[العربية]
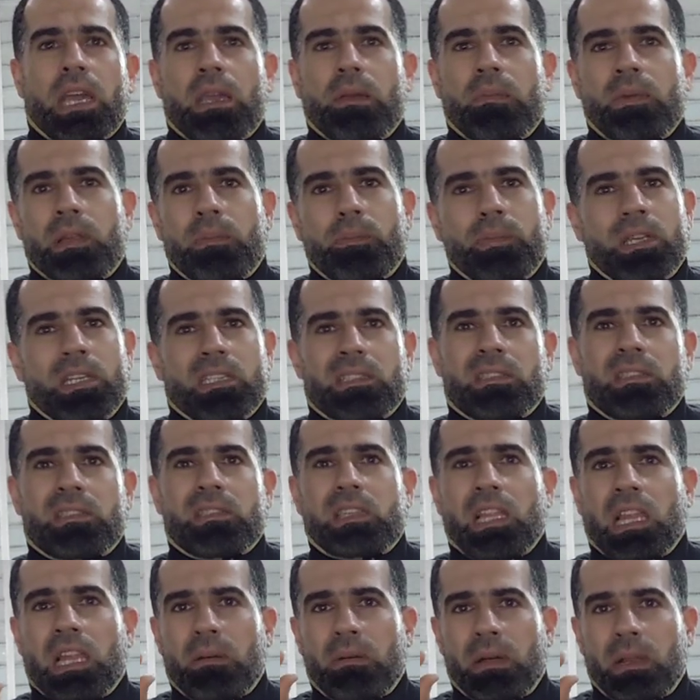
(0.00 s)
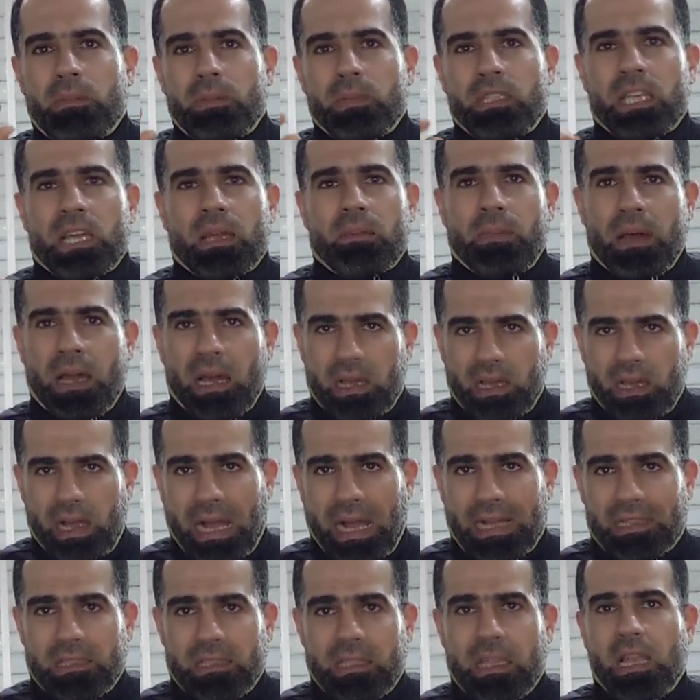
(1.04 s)
جايب البيض طالما البيض اغمق
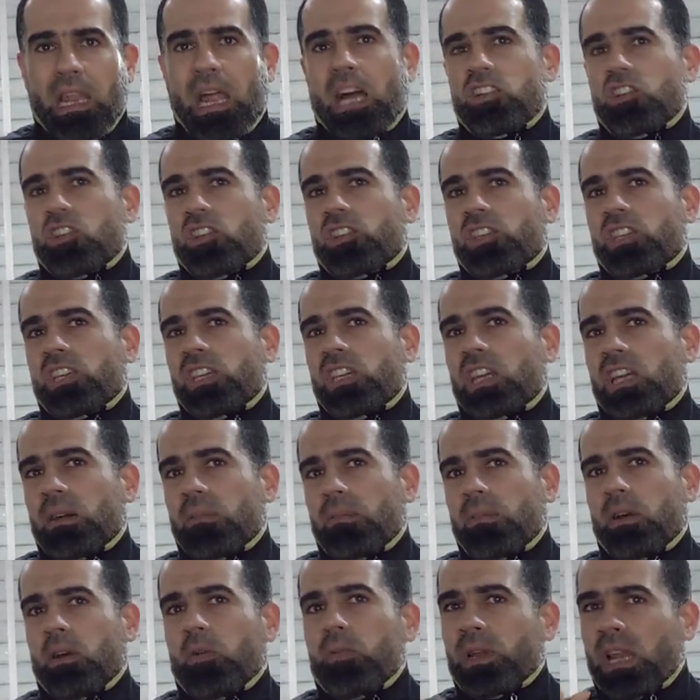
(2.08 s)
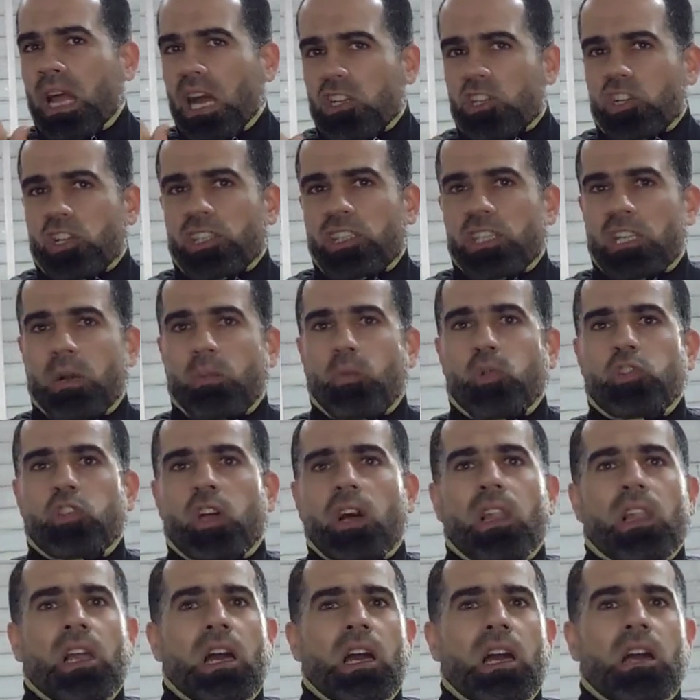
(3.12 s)
عدى 10 ايام او من 10 ايام
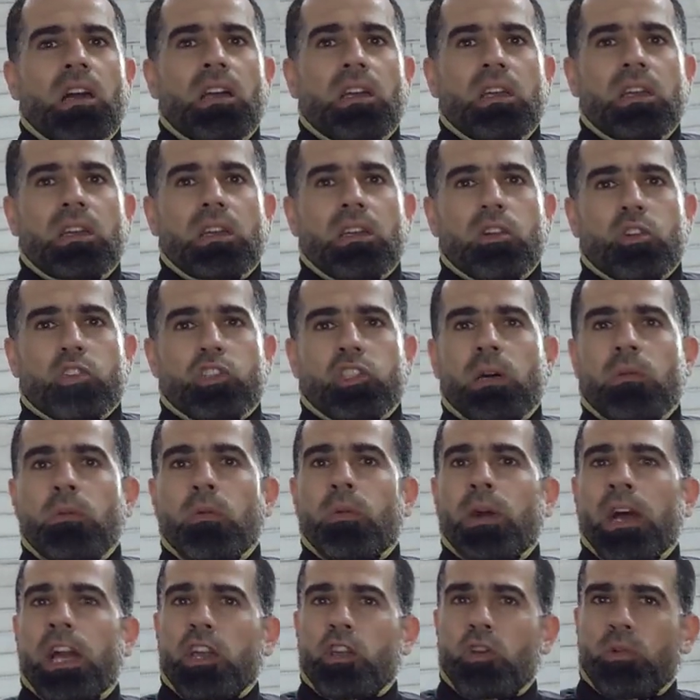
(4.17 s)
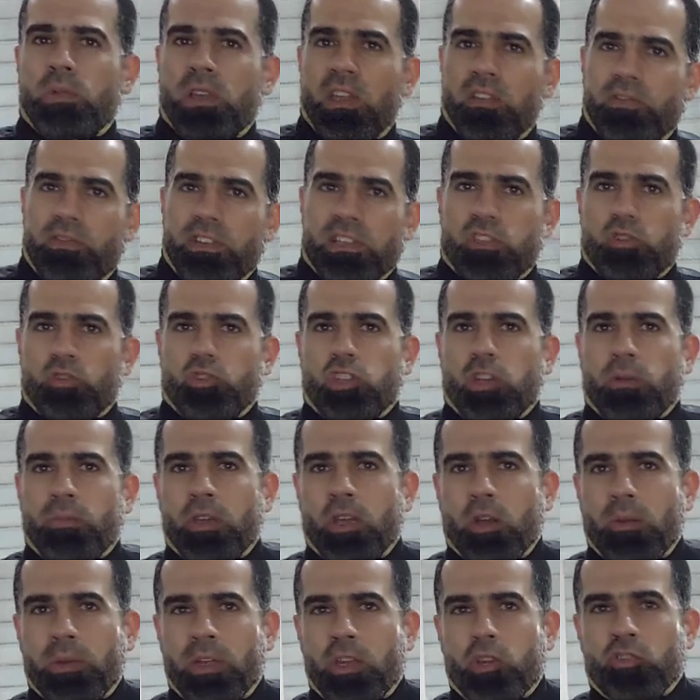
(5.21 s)
وطالع تمام قدامه بقى يوم يفلس قدامه
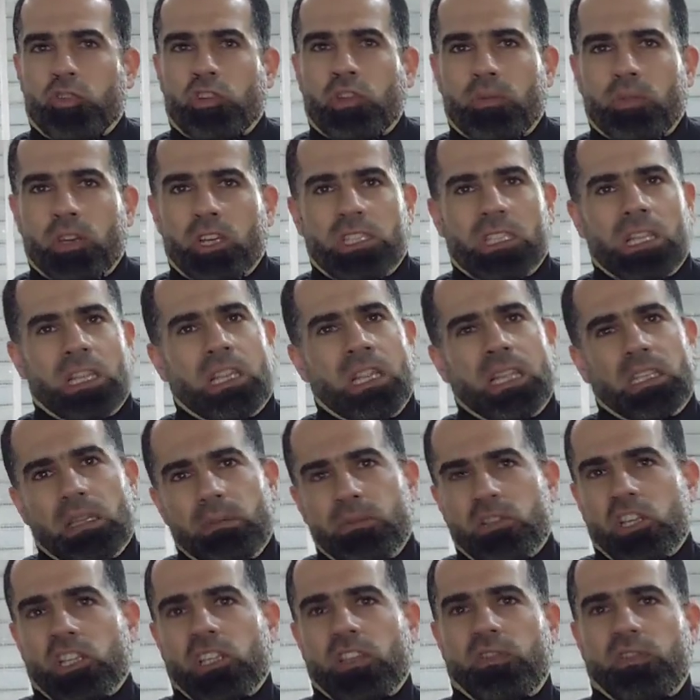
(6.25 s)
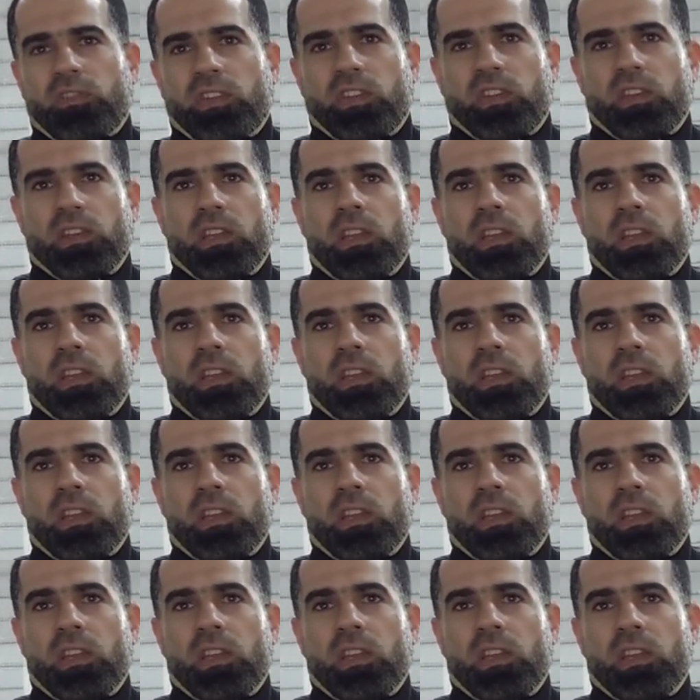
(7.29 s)
يومين قدامه ثلاثه مش هتفرق